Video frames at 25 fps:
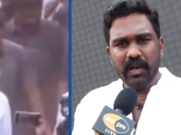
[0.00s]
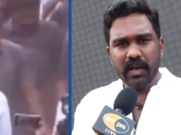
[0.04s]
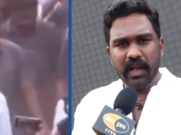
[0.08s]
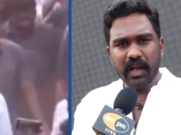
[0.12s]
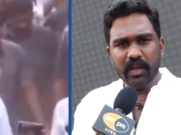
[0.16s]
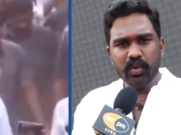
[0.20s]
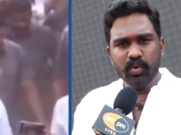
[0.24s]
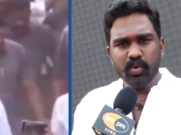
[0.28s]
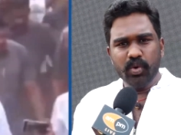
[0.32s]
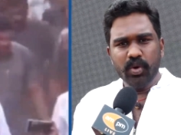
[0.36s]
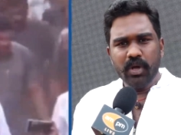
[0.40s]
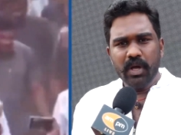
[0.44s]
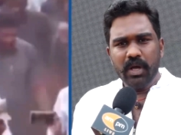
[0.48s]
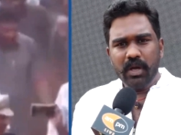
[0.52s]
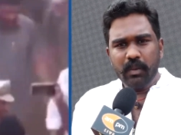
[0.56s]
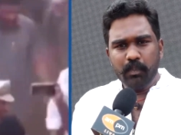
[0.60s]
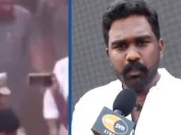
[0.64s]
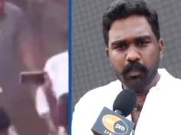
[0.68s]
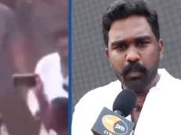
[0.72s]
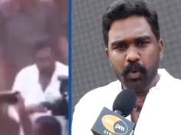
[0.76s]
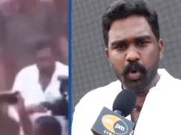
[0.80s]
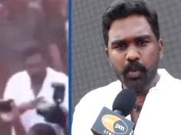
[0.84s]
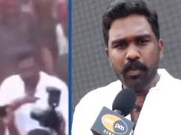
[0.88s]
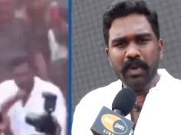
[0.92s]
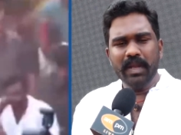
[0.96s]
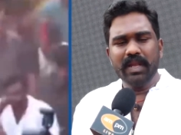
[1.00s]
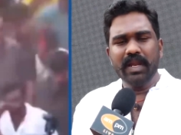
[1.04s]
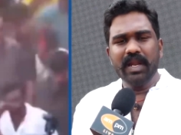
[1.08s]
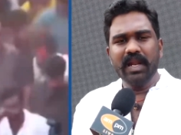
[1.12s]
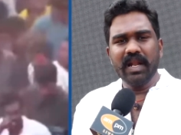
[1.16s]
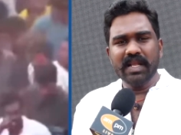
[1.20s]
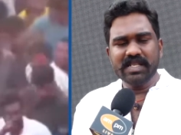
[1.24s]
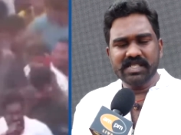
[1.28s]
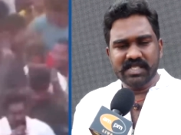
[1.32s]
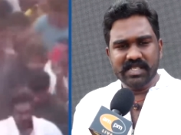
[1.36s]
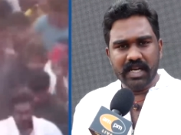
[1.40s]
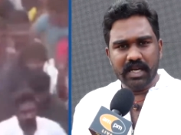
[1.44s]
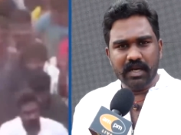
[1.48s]
లేదు భూమి
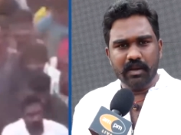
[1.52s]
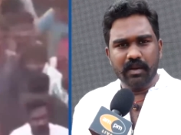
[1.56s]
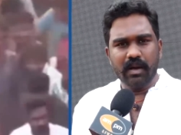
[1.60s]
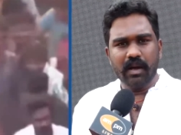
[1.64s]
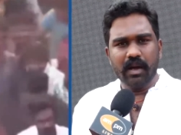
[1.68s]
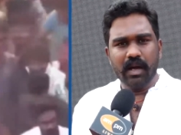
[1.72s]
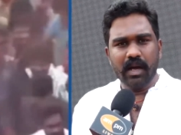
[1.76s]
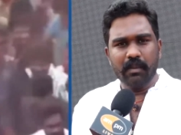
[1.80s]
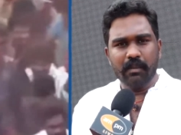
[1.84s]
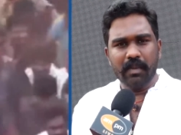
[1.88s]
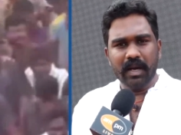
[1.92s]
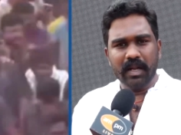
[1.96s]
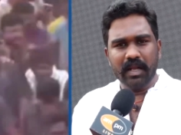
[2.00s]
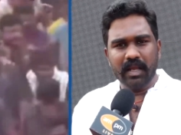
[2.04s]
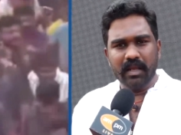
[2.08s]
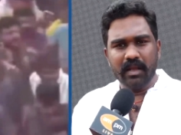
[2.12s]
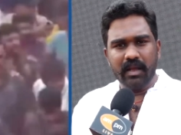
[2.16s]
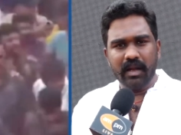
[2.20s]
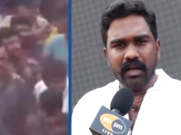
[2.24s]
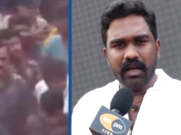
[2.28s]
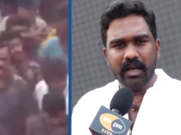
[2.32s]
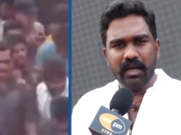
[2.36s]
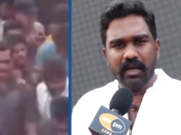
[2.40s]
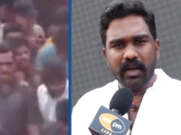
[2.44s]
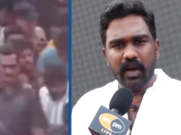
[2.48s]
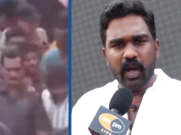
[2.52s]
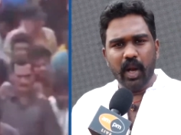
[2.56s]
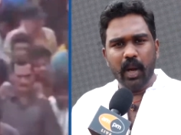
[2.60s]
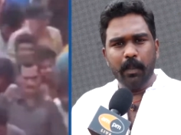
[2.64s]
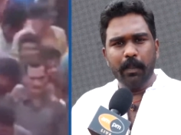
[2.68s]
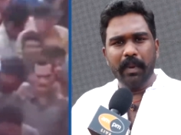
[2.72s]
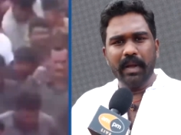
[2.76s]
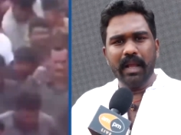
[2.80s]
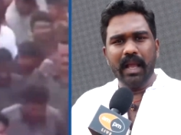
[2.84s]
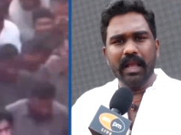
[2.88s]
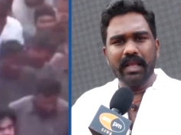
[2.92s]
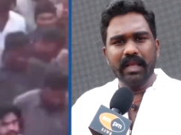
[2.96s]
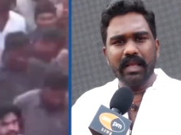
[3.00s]
రియల్ ఎస్టేట్ మనకి అంటే డెవలపింగ్